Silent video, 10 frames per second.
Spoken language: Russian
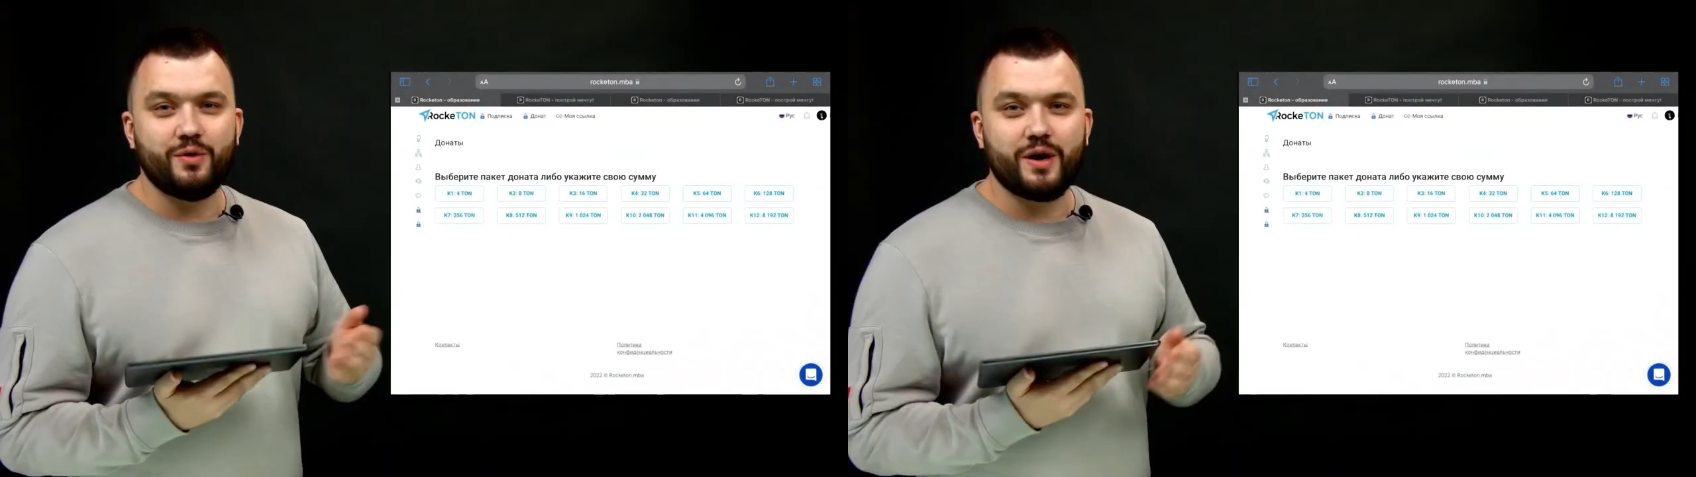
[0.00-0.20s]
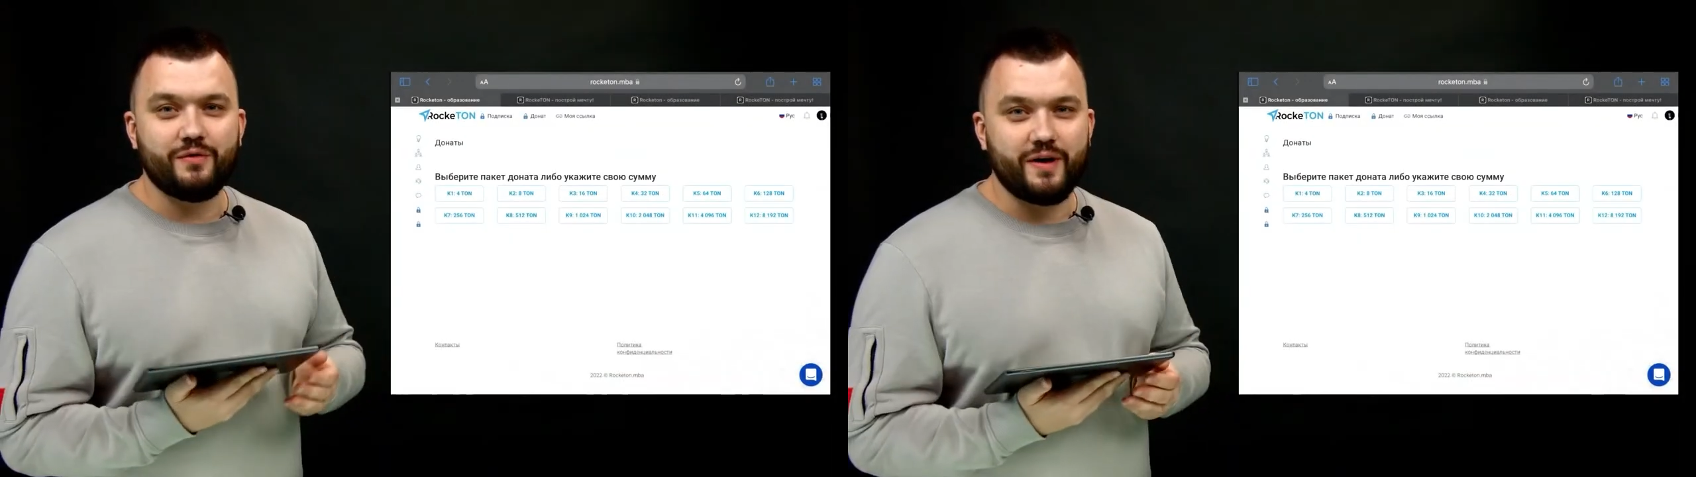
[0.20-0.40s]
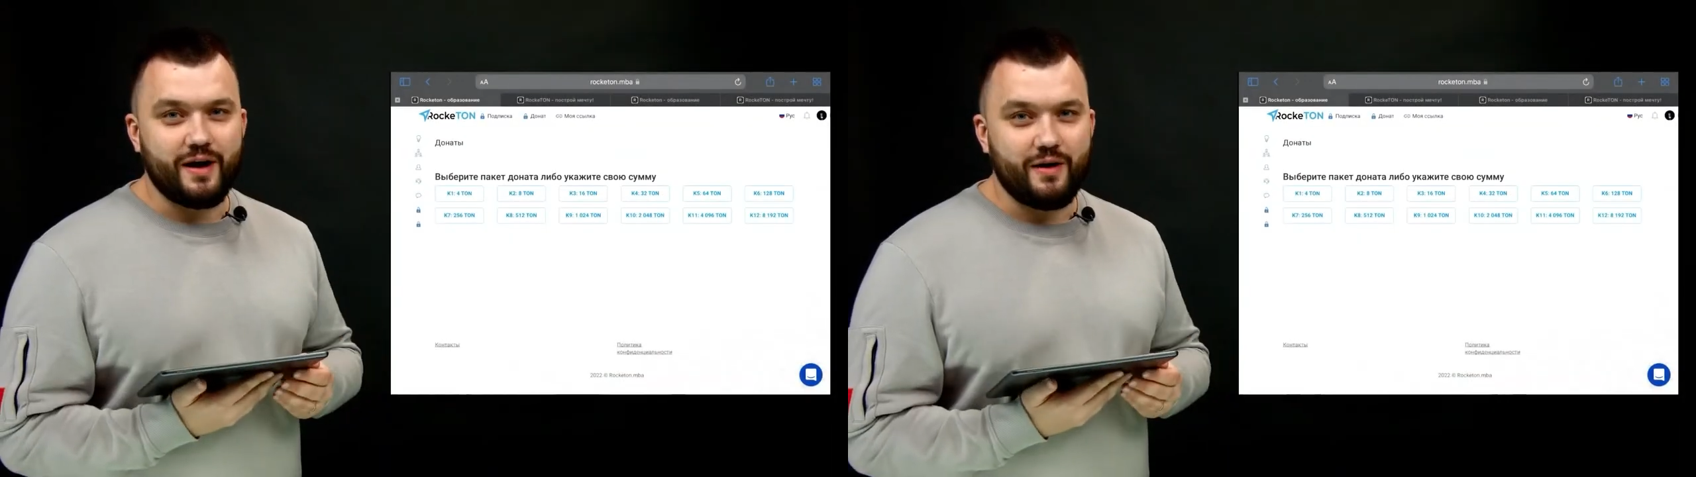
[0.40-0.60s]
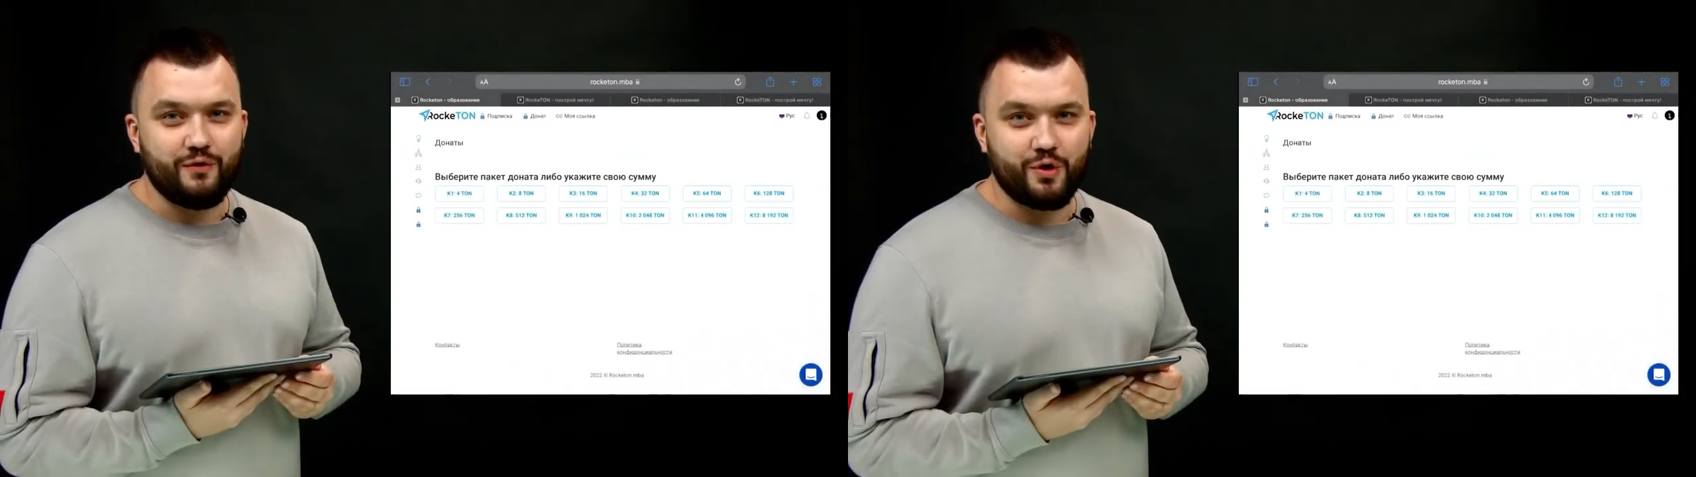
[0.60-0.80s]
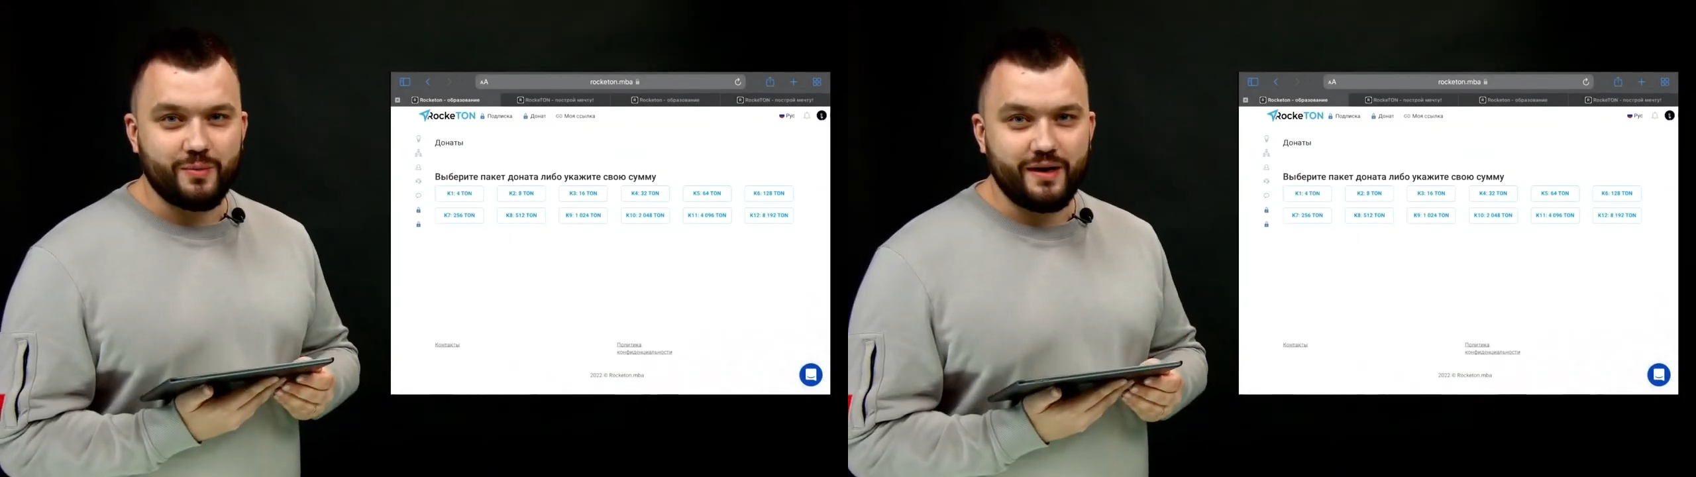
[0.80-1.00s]
как вы
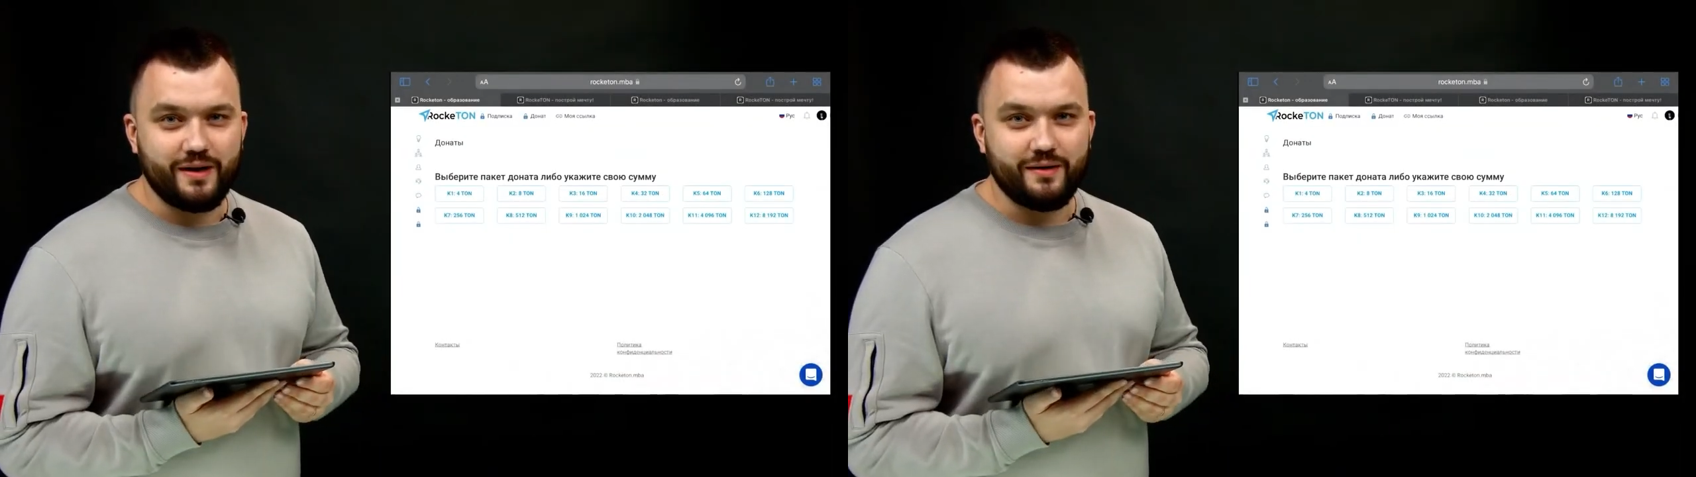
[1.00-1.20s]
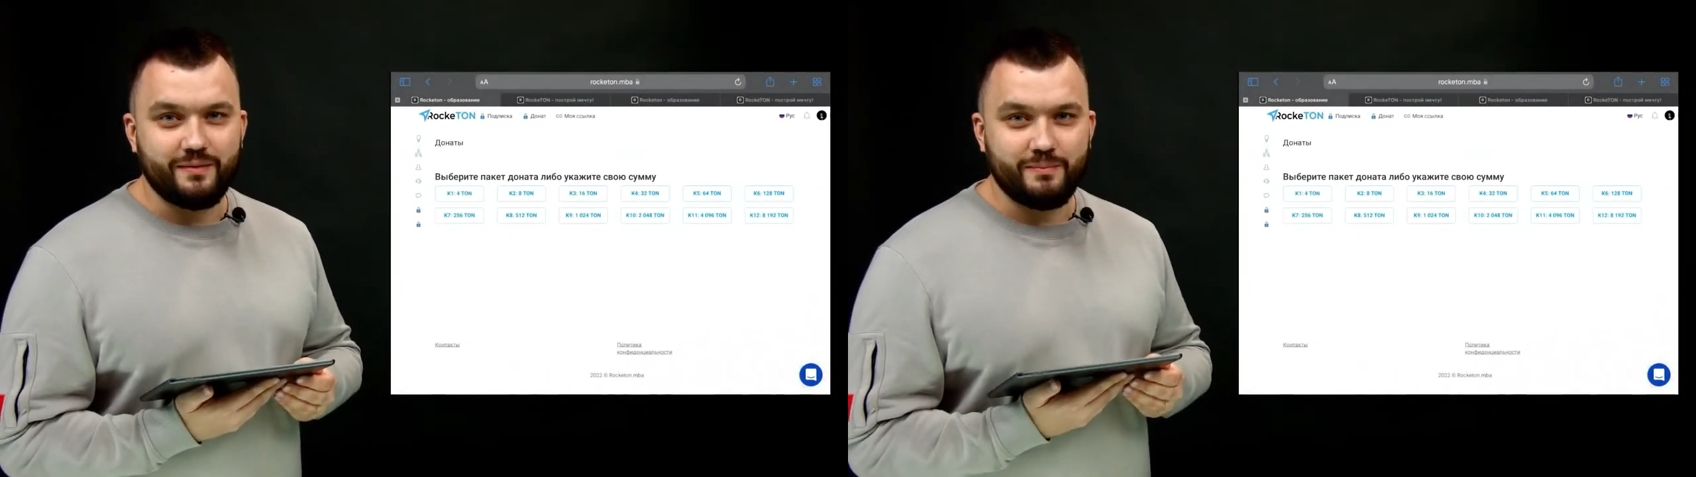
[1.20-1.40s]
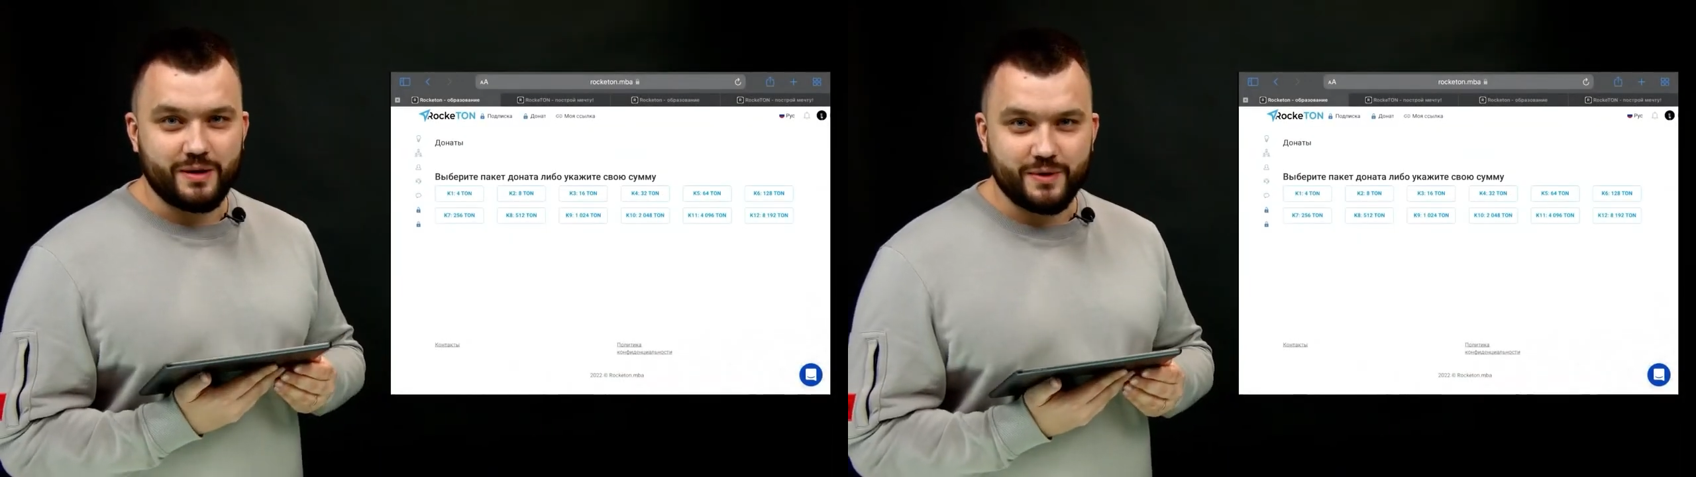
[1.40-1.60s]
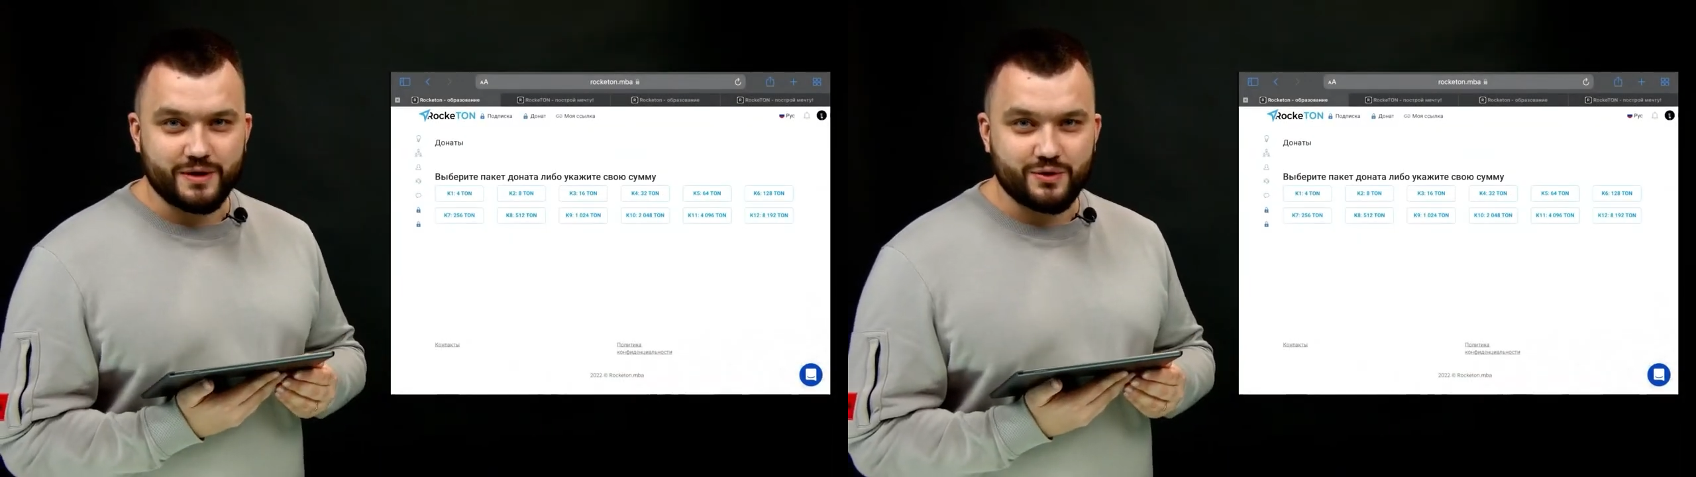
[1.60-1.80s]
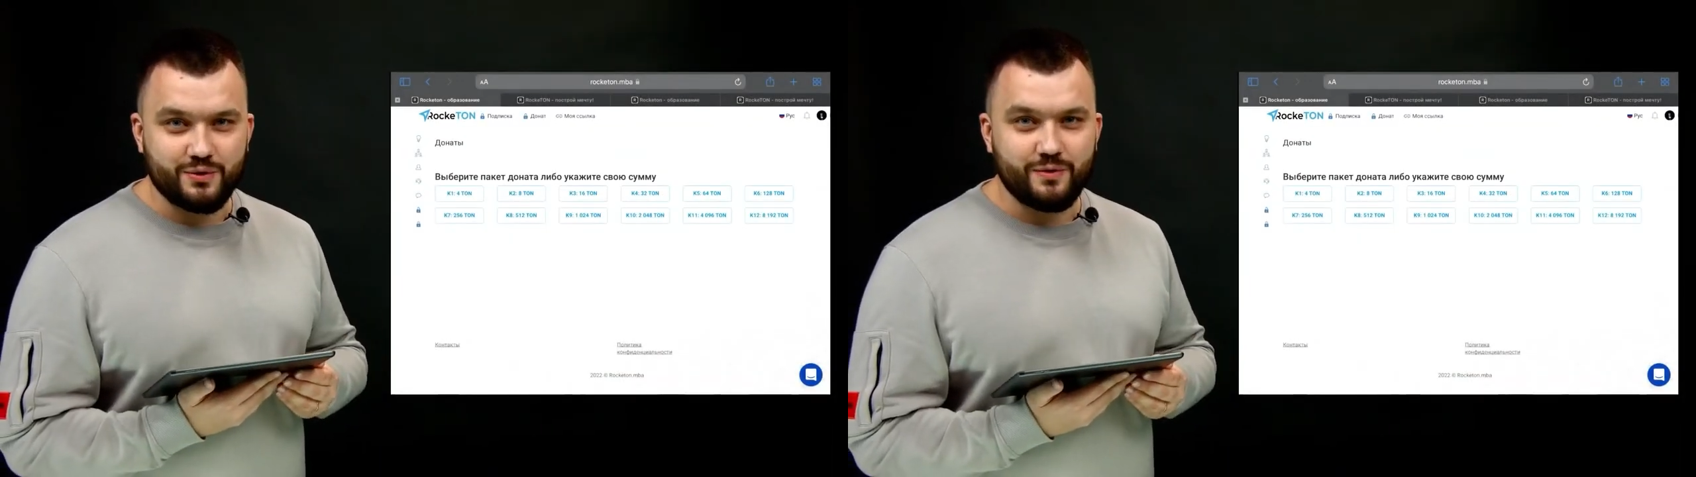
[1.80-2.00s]
оформили
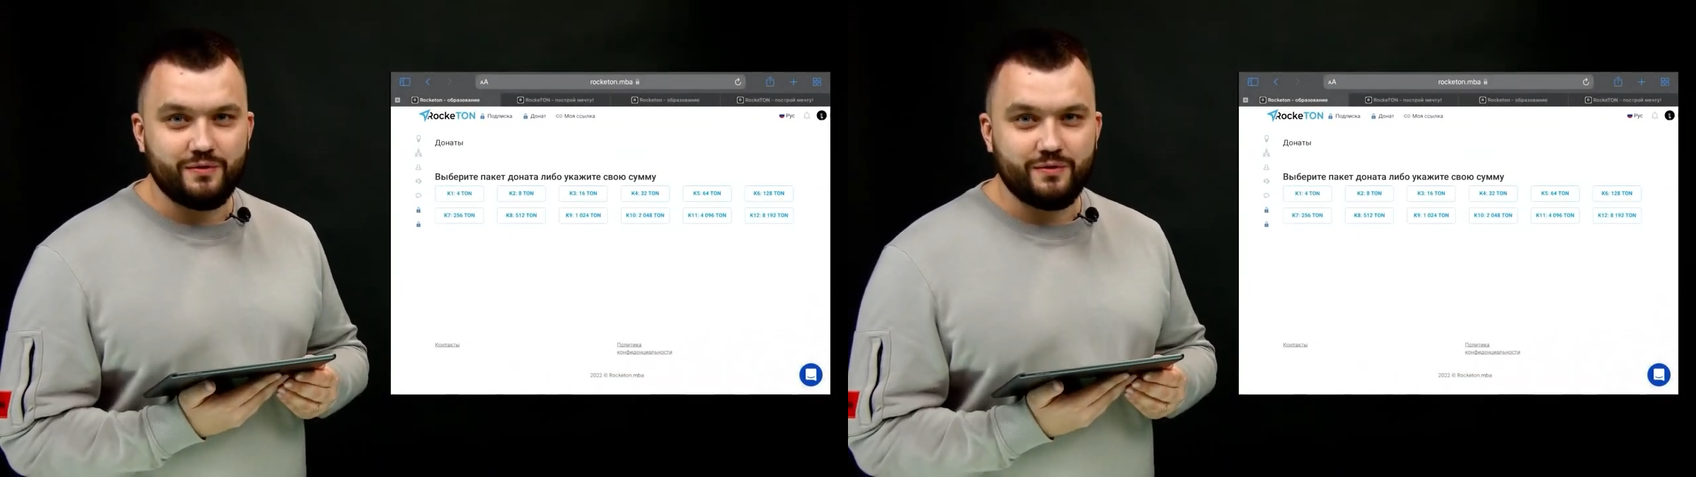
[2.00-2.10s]
подписку,